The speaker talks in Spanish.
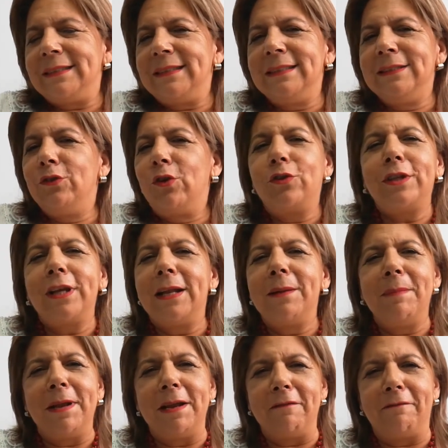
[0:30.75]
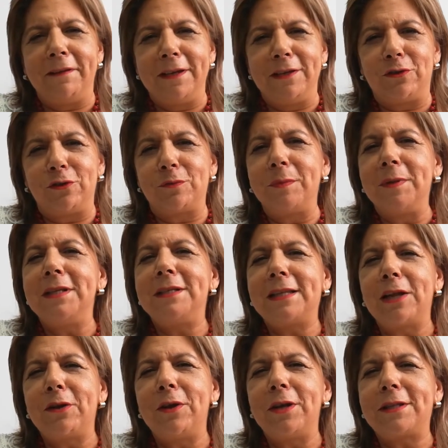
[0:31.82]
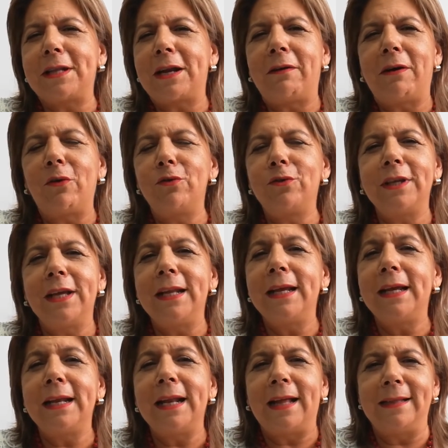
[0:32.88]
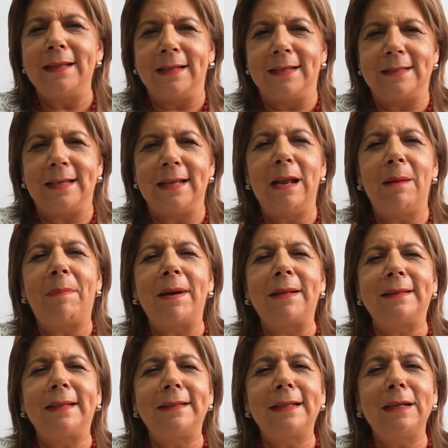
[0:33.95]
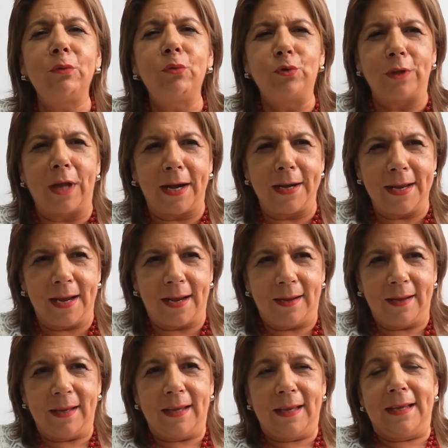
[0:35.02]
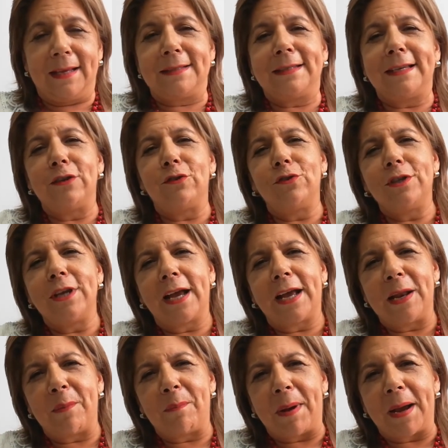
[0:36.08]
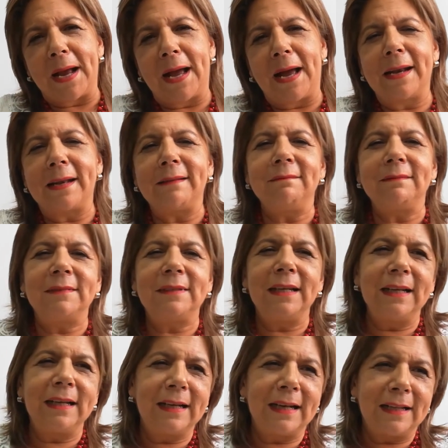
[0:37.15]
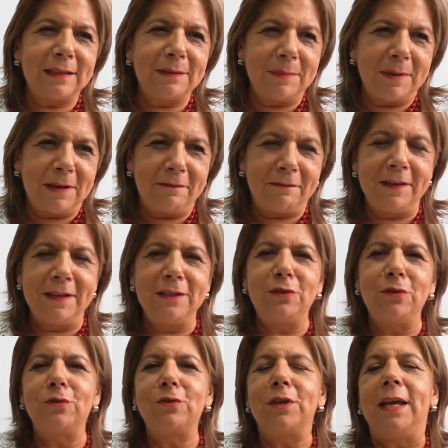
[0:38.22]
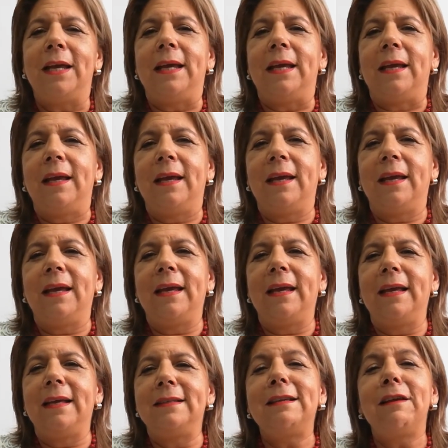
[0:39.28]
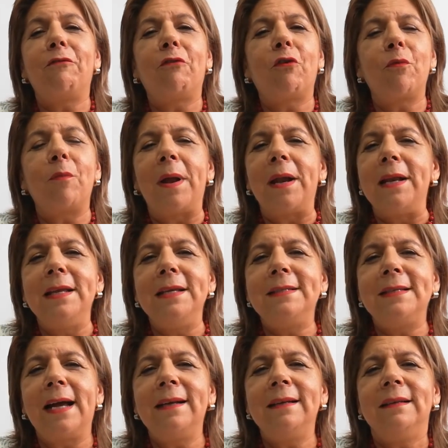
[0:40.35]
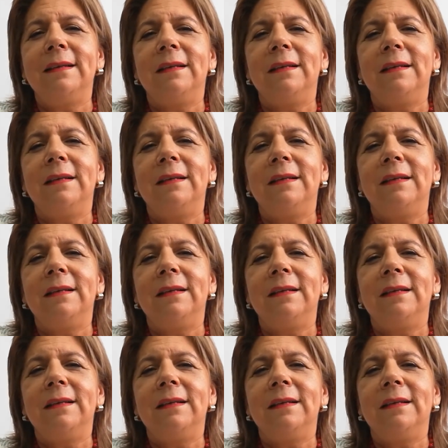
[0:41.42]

no tienen beneficios. Ministerio de Trabajo tiene grandes en la parte tributaria. Si ellos llegan a pagar, tienen grandes beneficios. Eh, se formalizan.